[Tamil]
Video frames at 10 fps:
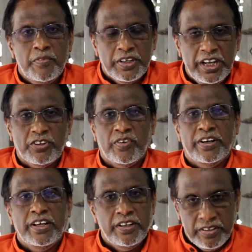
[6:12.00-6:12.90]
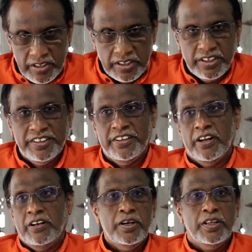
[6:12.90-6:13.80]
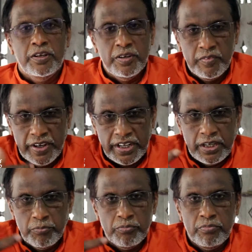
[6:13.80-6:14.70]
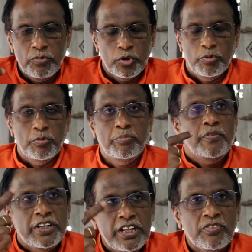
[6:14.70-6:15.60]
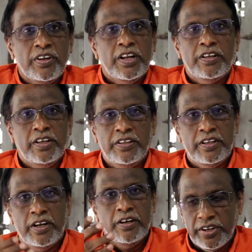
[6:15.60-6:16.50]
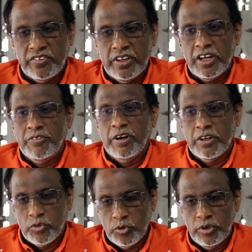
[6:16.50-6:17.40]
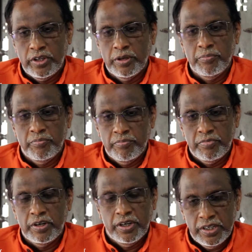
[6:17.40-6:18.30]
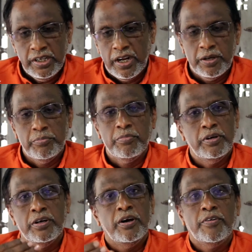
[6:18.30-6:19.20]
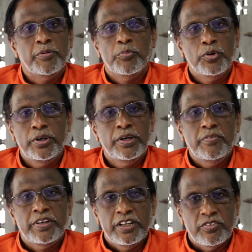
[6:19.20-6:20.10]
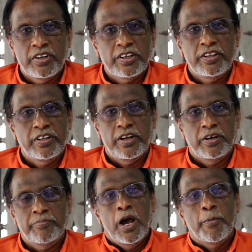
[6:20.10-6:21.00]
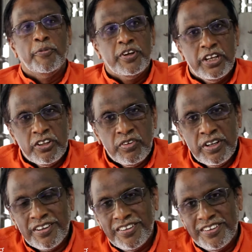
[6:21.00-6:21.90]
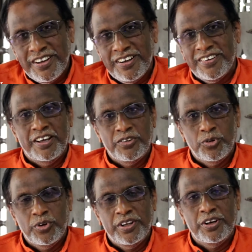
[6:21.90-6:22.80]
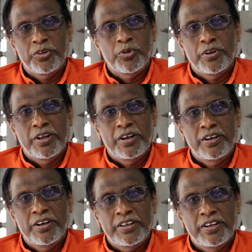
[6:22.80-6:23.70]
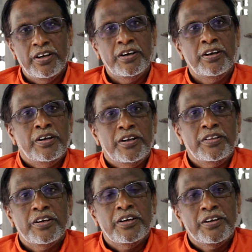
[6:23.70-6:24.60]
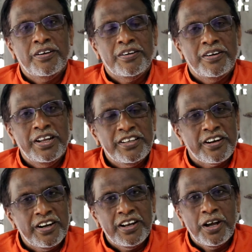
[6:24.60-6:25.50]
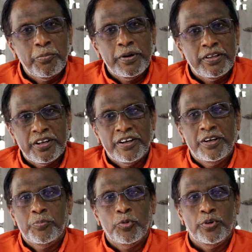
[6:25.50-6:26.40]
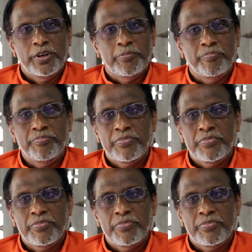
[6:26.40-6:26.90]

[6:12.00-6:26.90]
விக்னேஸ்வரனை நான் சந்திக்கிறேன் இது வேறைக்கும் உதவும் விக்னேஸ்வரனை நான் சந்திக்கிறேன் ஆய்வாளர் சோதரிங்கம் கேட்டு நானும் அவரும் போய் விக்னேஸ்வரனை சந்திக்கிறேன் அப்போ விக்னேஸ்வரனை சந்திச்சு நான் நான் சொன்னேன் என்னென்னு சொன்னால் ஐயா இந்த இளைஞர்கள் எல்லாம் இப்படி தரையிட்டு போயினோம்